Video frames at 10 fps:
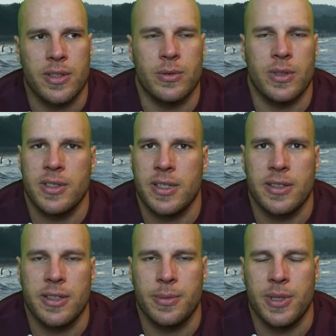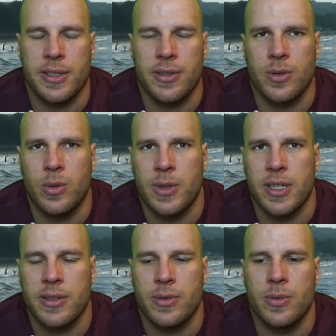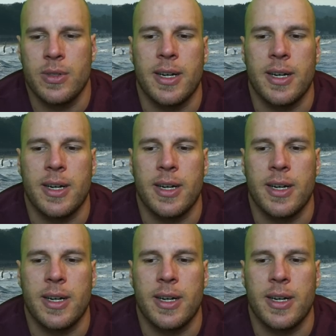So. Das hat jetzt nichts mit Testosteronmangel zu tun.